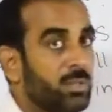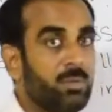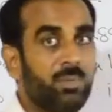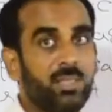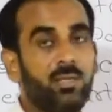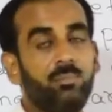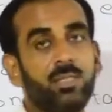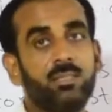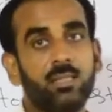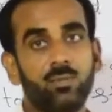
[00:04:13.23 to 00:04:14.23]
में पथरी
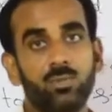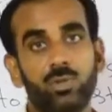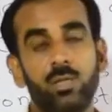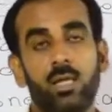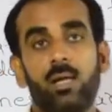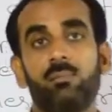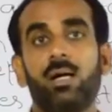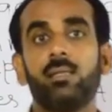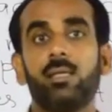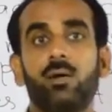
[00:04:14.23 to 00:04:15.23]
पड़ जाए तो उसकी
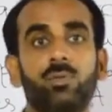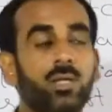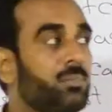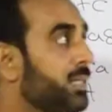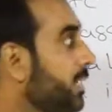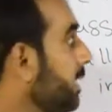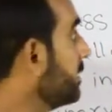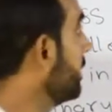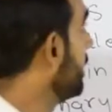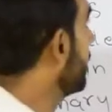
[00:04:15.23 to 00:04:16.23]
अलामत क्या होती है पता
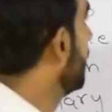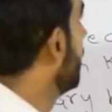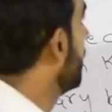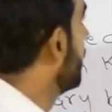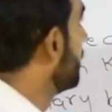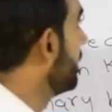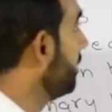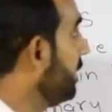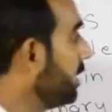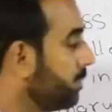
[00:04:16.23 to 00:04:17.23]
कैसे लगता है
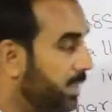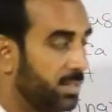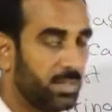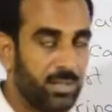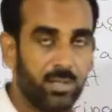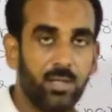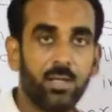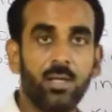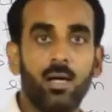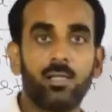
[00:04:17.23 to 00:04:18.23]
सवियर पेन किडनी
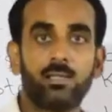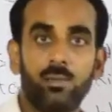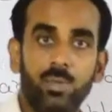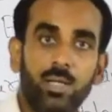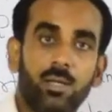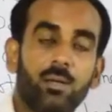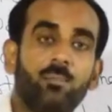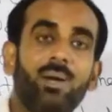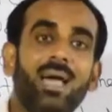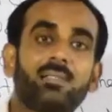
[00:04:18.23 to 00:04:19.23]
असल
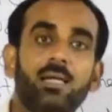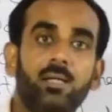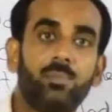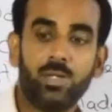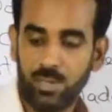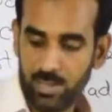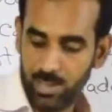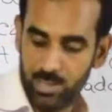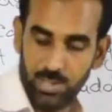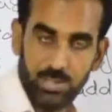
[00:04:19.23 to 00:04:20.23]
में बैक साइड पर
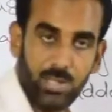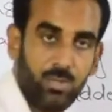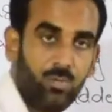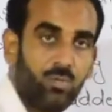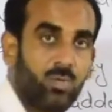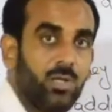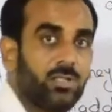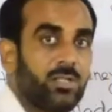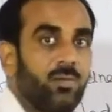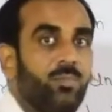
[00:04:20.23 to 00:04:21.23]
किडनी से यूँ
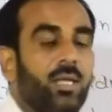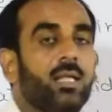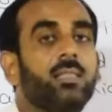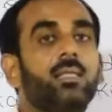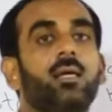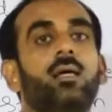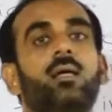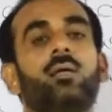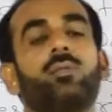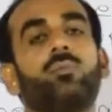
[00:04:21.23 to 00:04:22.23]
इस तरफ पेन आती है
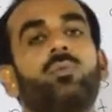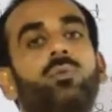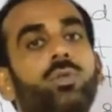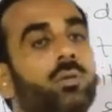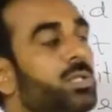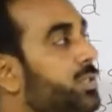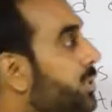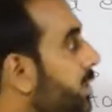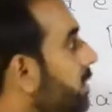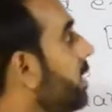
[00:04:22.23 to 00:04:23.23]
तो गुर्दे में
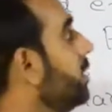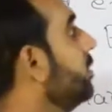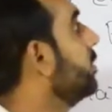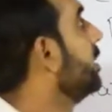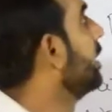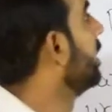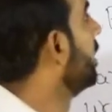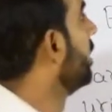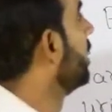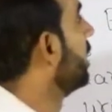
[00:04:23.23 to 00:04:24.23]
शदीद दर्द होती
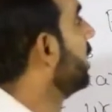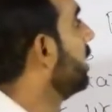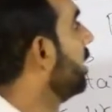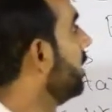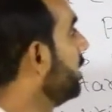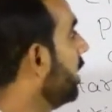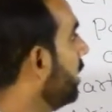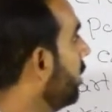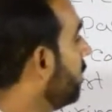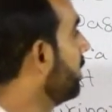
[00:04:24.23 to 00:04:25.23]
है या
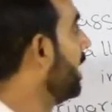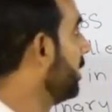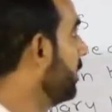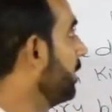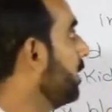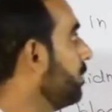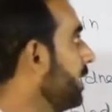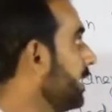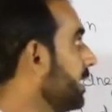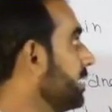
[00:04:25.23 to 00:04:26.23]
लोअर बैड
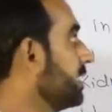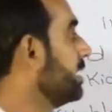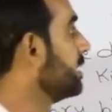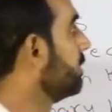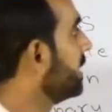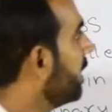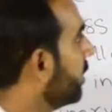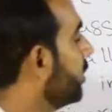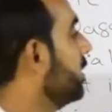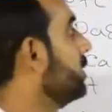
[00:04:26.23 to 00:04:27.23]
पेट के निचले हिस्से में जहाँ
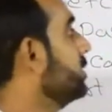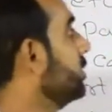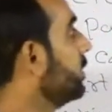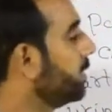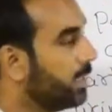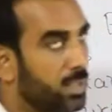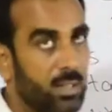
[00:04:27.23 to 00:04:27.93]
गुर्दे मौजूद होते हैं